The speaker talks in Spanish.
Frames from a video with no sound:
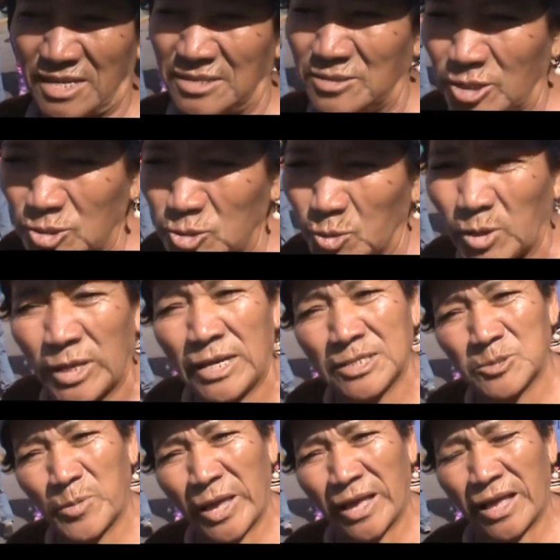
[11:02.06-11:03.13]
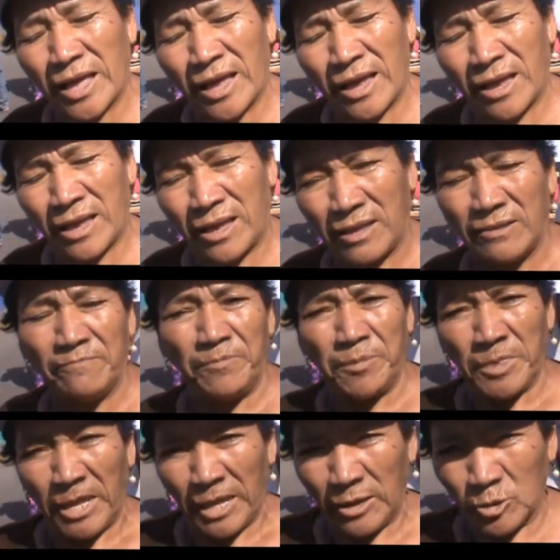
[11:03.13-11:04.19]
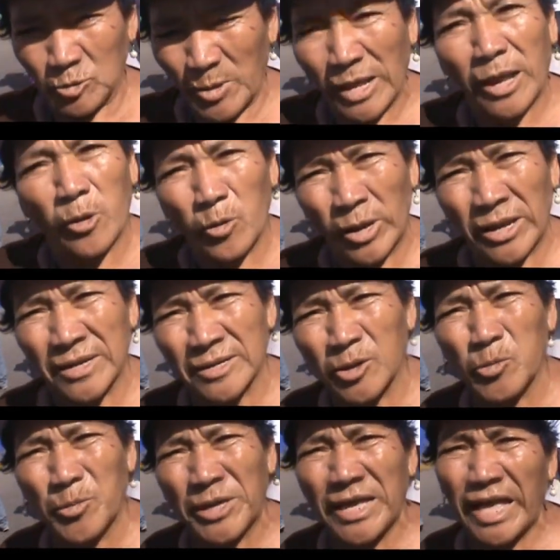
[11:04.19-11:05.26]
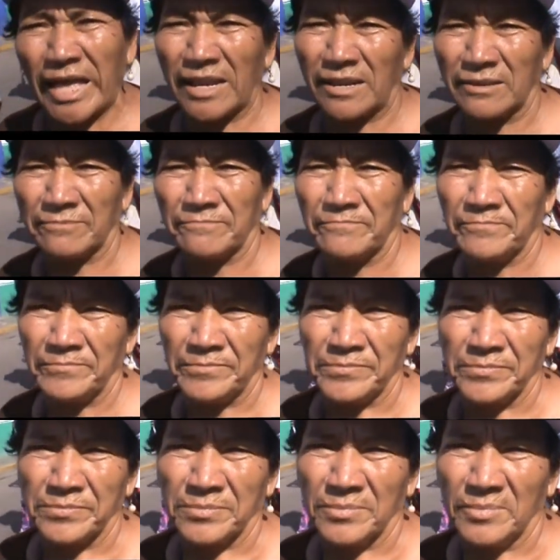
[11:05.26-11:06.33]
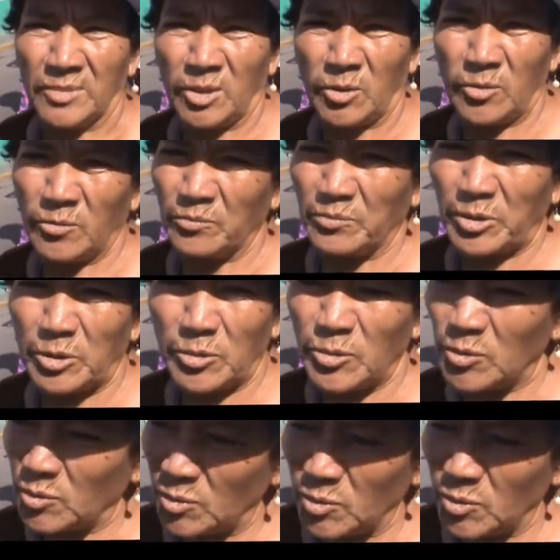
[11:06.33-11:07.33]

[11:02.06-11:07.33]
han dicho que les van a los van a, reubicar, pero